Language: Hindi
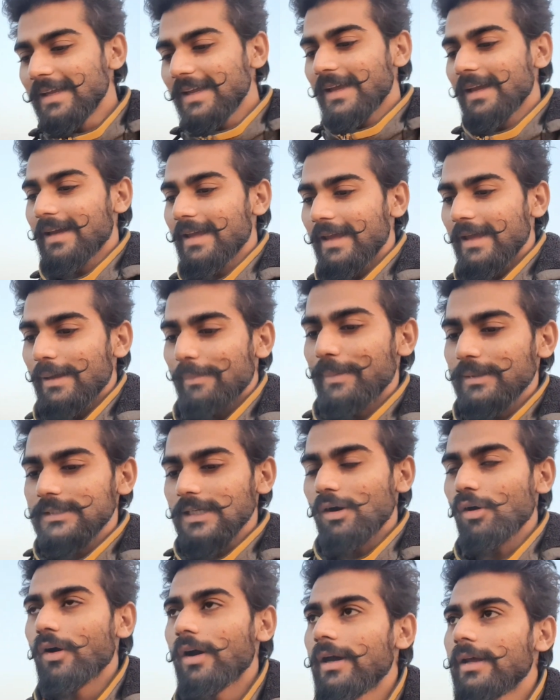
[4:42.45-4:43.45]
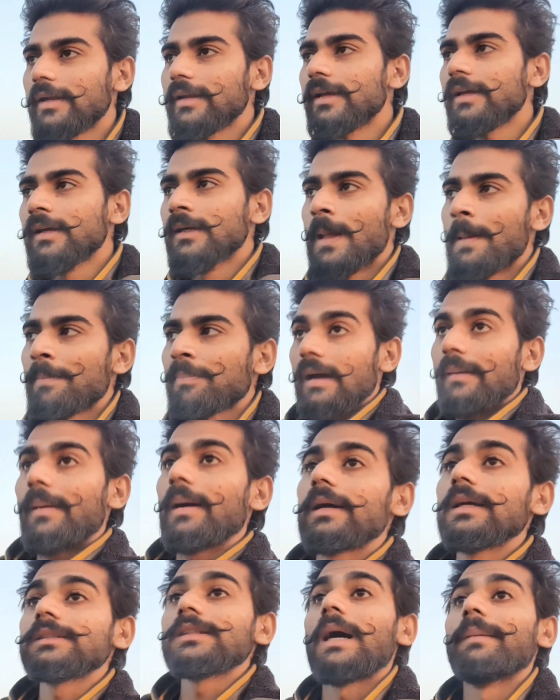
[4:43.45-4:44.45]
ये केक बचा हुआ है नहीं
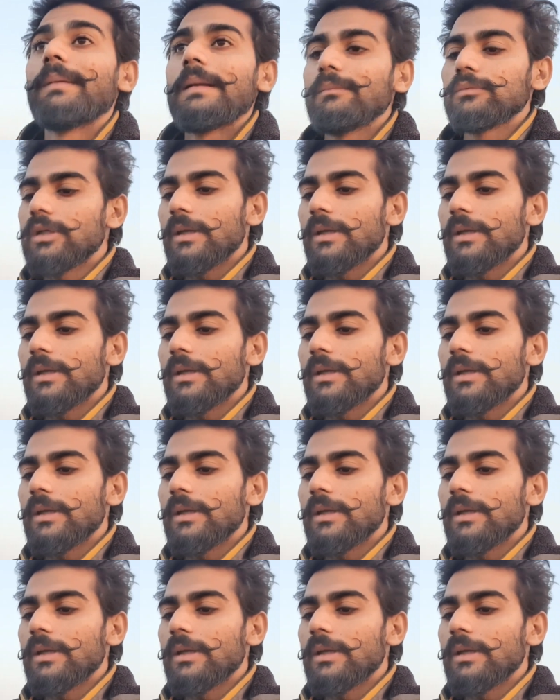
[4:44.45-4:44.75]
बाकी सामने में